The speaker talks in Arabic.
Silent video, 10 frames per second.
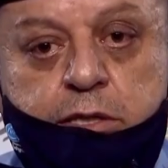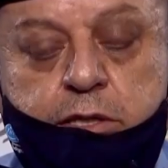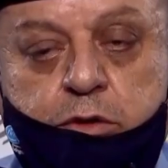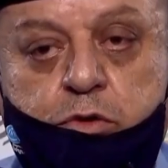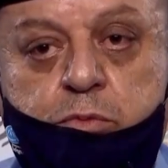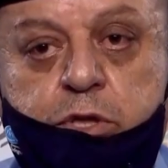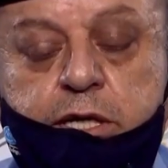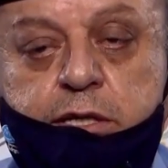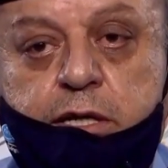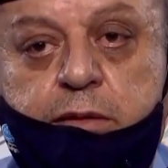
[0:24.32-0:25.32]
ستقوم
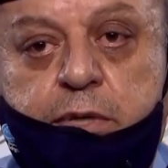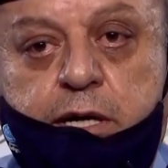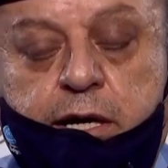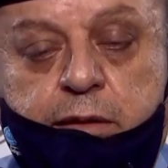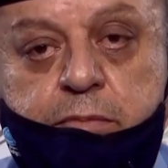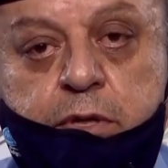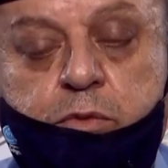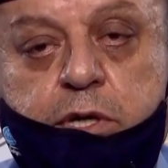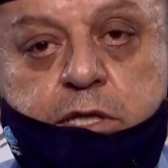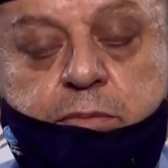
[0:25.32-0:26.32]
مديرية الأمن العام
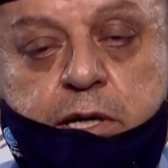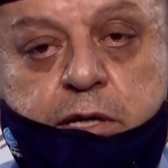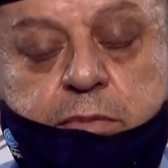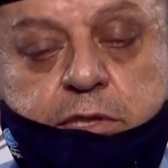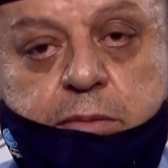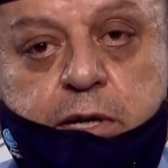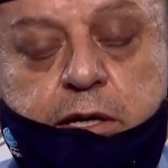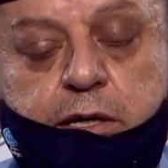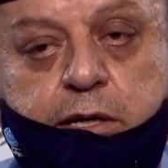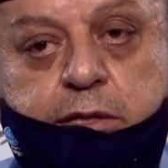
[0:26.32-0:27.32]
واعتبارا من صباح
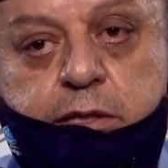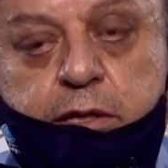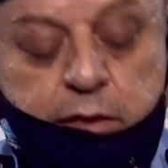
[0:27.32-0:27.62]
الغد